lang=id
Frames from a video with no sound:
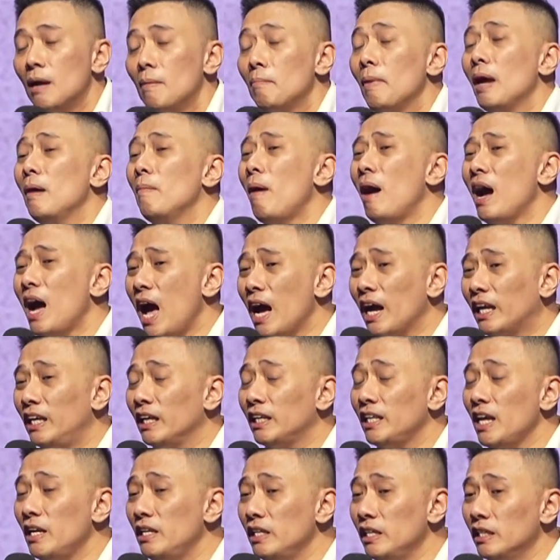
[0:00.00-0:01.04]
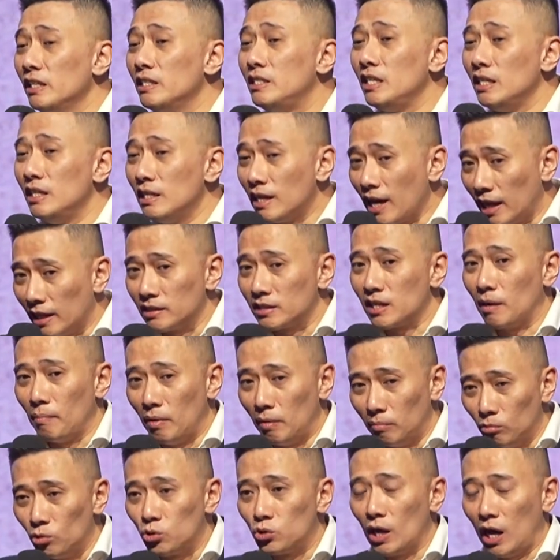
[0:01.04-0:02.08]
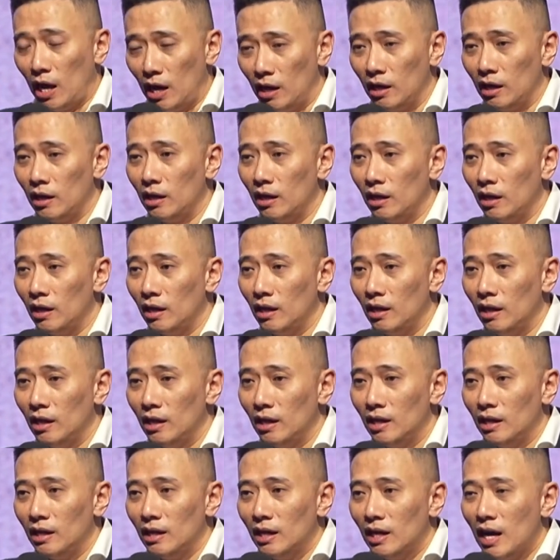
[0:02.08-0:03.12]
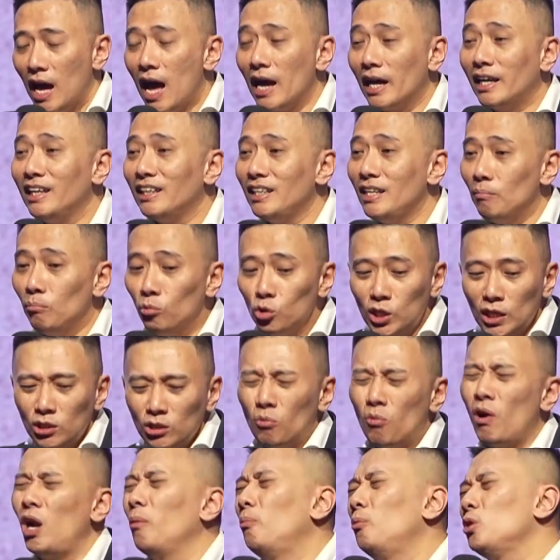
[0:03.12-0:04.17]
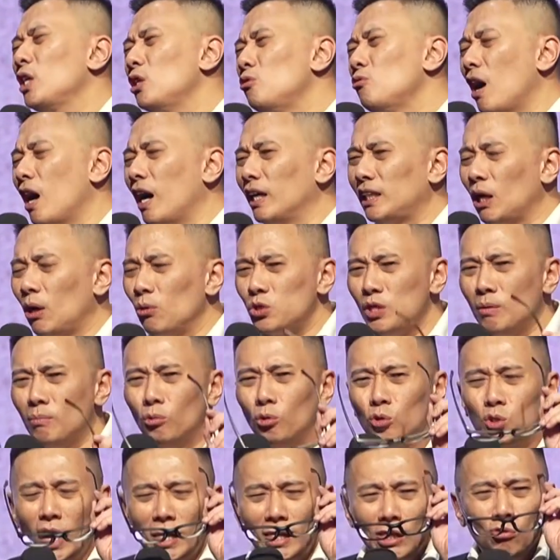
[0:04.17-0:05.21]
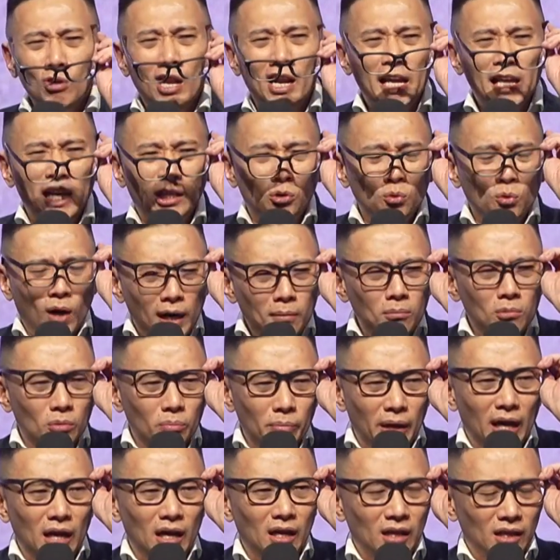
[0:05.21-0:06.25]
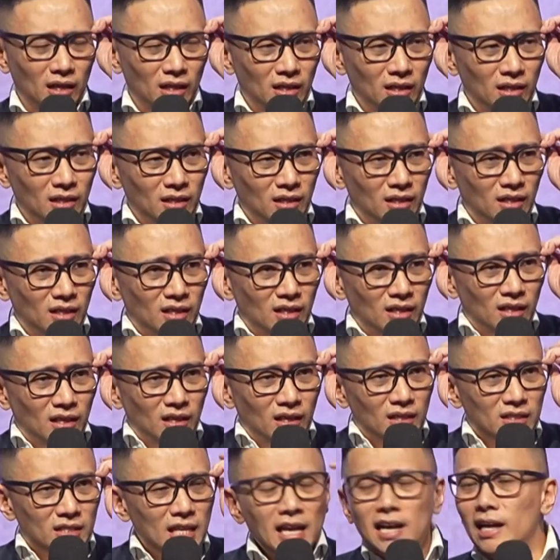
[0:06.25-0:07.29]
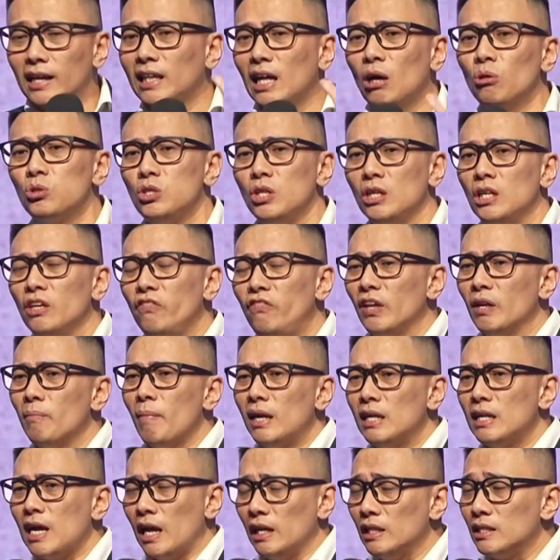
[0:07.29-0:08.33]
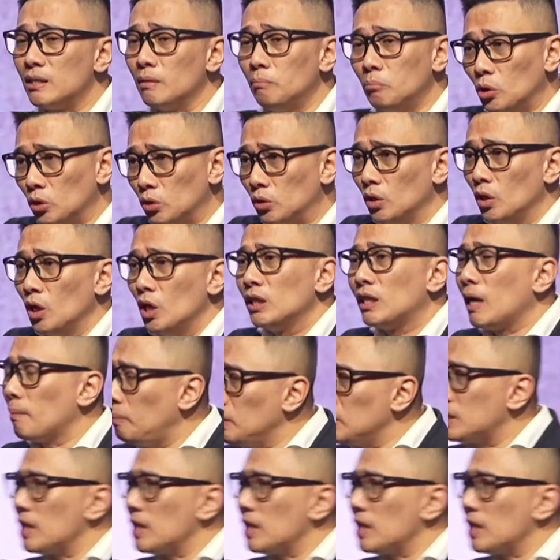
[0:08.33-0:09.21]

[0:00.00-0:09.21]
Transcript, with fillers: memang akhirnya diizinkan sama Musa. Akhirnya Musa, walaupun saya juga nggak tahu sih, Musa ini udah nanya Tuhan belum ya? Saya nggak tahu sih, di firman nggak disebut. Tapi